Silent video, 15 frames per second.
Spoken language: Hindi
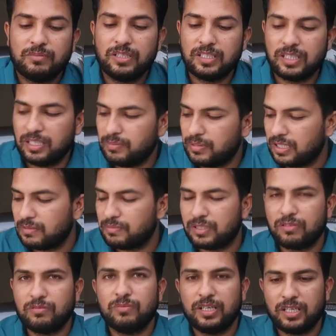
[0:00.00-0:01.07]
अभी नहीं बता पा
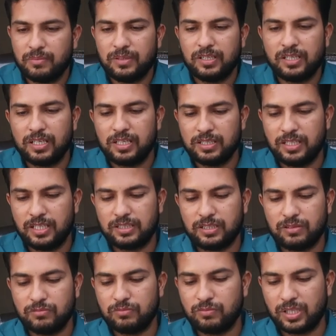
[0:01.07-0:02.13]
रहा हूँ मैं एक मिनट के लिए
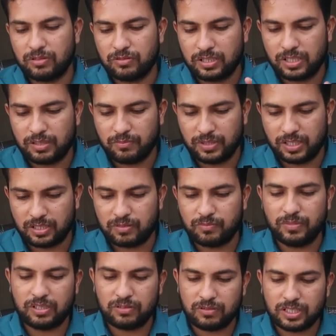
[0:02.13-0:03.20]
देखता हूँ मेरे को अगर
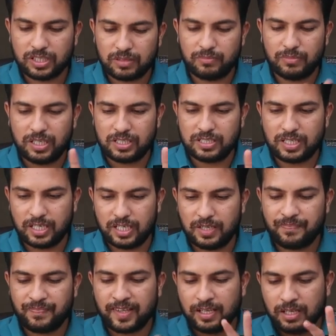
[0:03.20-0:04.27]
मेरे को अगर मिल जाए
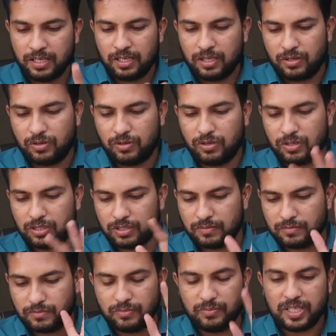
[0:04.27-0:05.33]
और
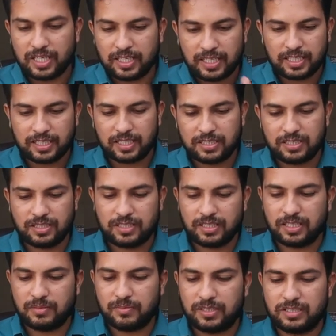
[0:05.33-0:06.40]
मेरा नेट अगर अच्छे से
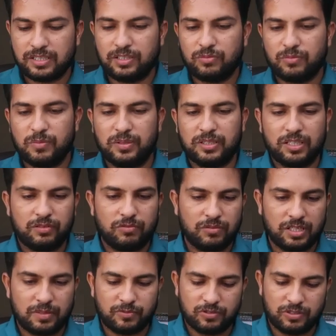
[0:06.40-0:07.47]
काम कर है तो मैं बता
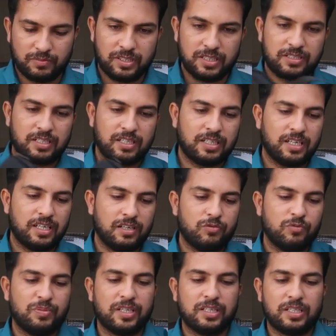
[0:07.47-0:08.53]
दूँगा आपको अभी इसका क्या है
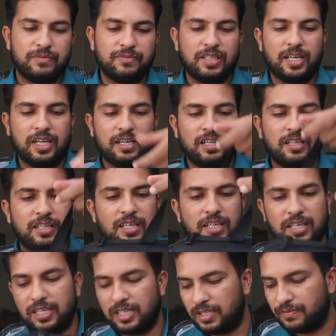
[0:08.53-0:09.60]
ऊपर की तरफ ये हैंडल दिया
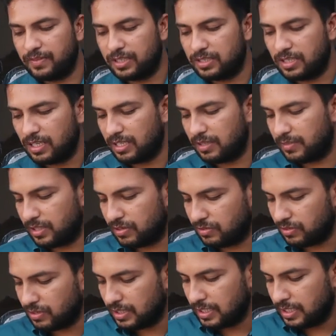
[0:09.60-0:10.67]
गया काफ़ी अच्छा लगा मेरे
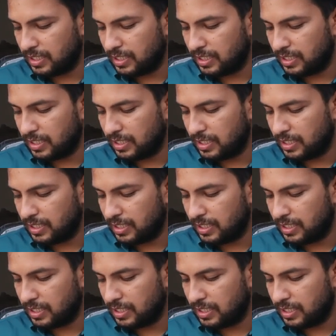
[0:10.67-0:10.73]
को